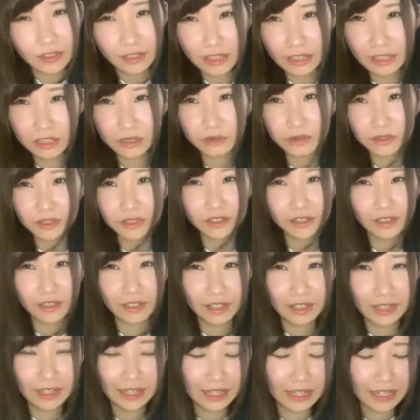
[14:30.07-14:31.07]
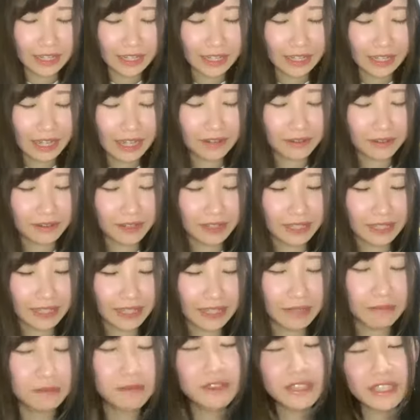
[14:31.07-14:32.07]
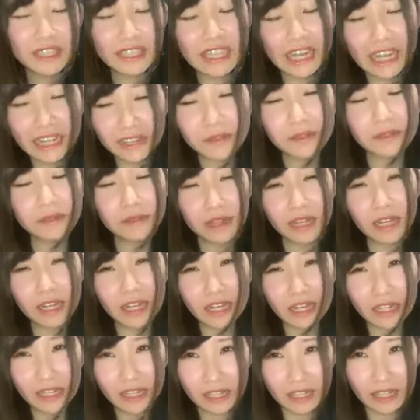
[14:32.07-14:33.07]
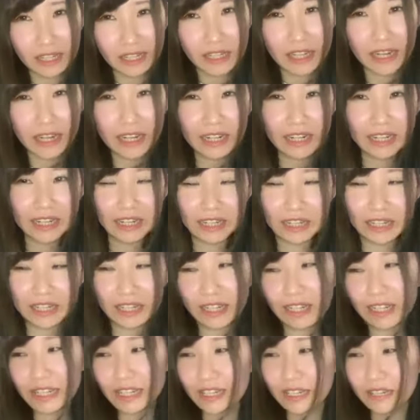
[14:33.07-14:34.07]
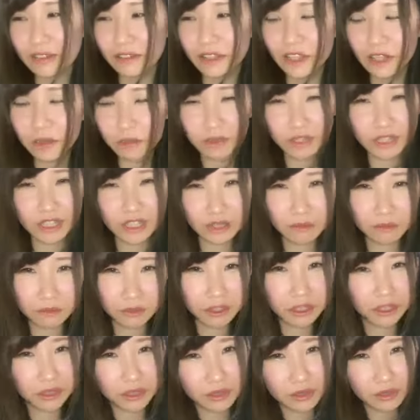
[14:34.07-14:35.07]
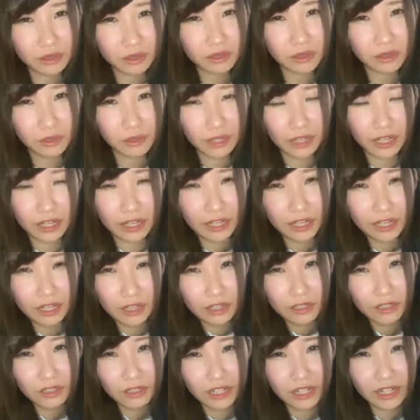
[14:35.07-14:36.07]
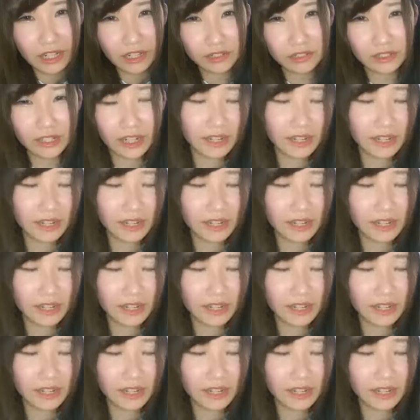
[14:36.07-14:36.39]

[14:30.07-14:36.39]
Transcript: 大丈夫あの気持ちあとはやらなきゃいけないっていう気持ちがもうちょっとね高く